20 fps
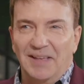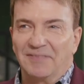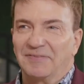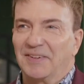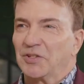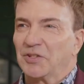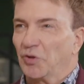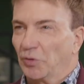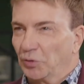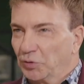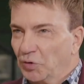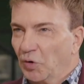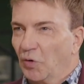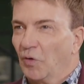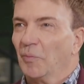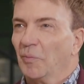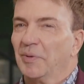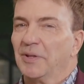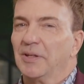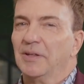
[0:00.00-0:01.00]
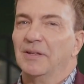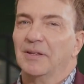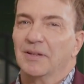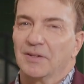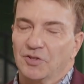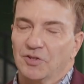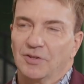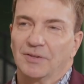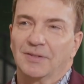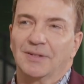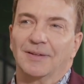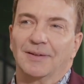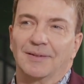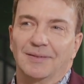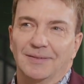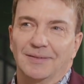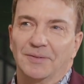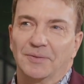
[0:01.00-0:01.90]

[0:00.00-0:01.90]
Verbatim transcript: La façon de tomber, etc.